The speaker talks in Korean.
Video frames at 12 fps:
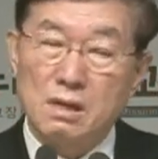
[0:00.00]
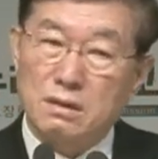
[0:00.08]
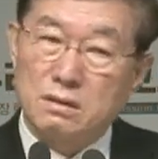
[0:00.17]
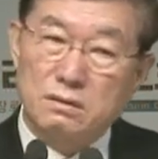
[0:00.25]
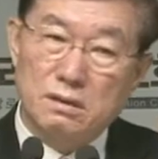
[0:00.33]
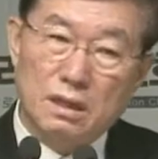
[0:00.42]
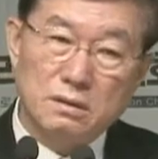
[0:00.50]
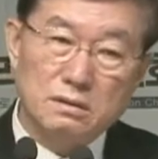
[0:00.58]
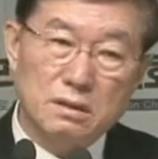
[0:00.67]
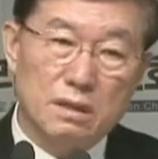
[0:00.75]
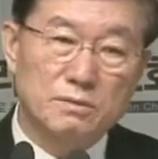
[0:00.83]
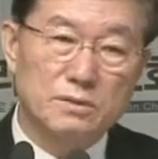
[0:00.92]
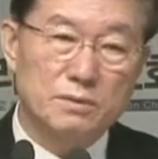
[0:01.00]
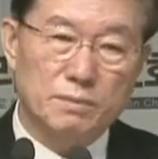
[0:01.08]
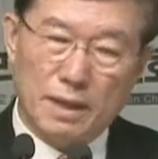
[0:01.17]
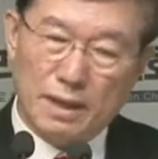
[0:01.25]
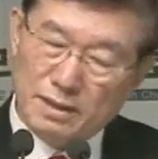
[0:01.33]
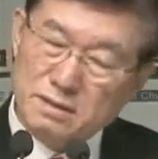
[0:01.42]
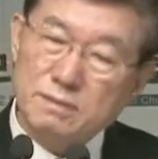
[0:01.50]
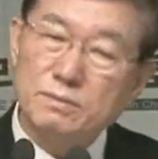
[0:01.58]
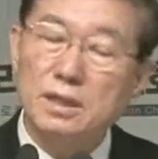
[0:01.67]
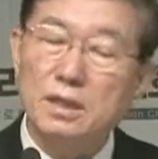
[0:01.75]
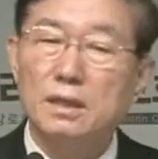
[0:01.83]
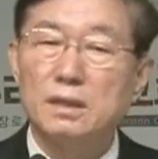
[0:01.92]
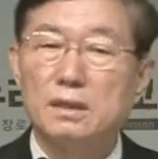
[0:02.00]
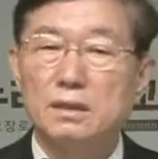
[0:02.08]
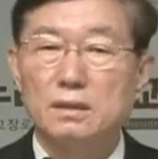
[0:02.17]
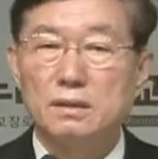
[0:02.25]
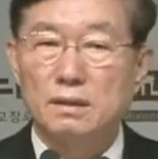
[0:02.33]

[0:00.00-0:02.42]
그러한 사람들이 많습니다.